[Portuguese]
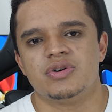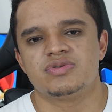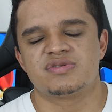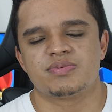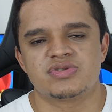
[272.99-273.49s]

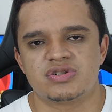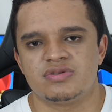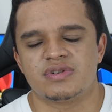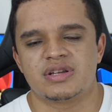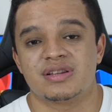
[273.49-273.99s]
o
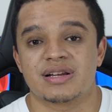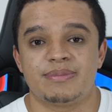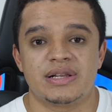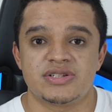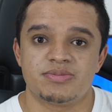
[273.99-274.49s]
dispositivo aqui
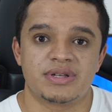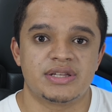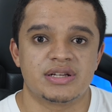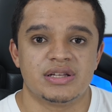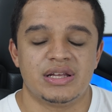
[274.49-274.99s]
trabalha de
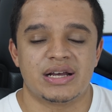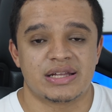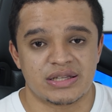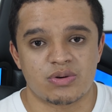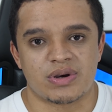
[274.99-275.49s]
maneira
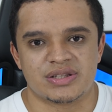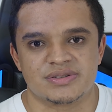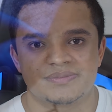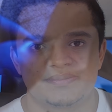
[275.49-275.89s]
adequada.